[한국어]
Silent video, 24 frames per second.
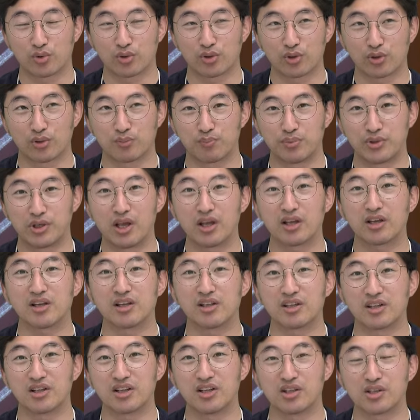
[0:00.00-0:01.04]
그
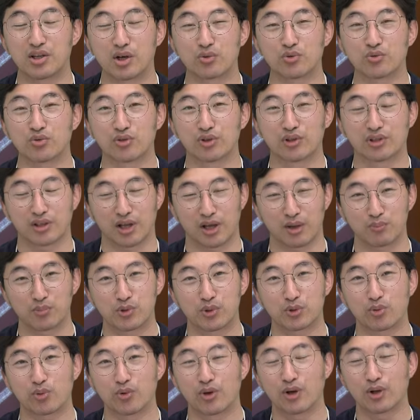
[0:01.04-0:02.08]
비행기질 이착륙을
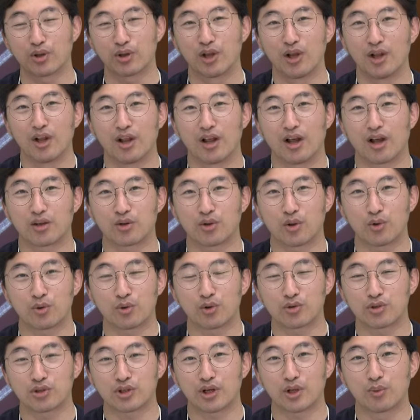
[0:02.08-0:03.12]
잠시 동안 한
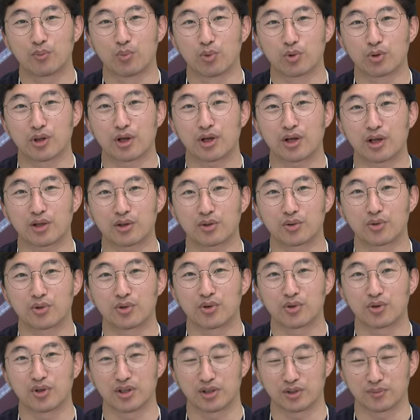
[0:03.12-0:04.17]
서너 시간 못하게 했던
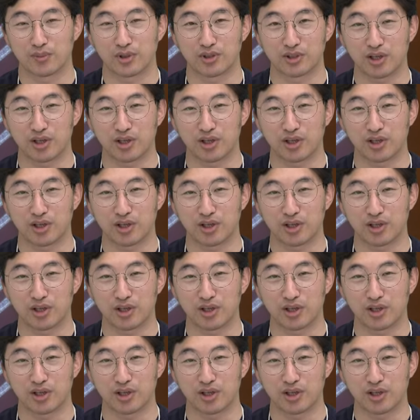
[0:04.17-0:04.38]
기억이 있습니다.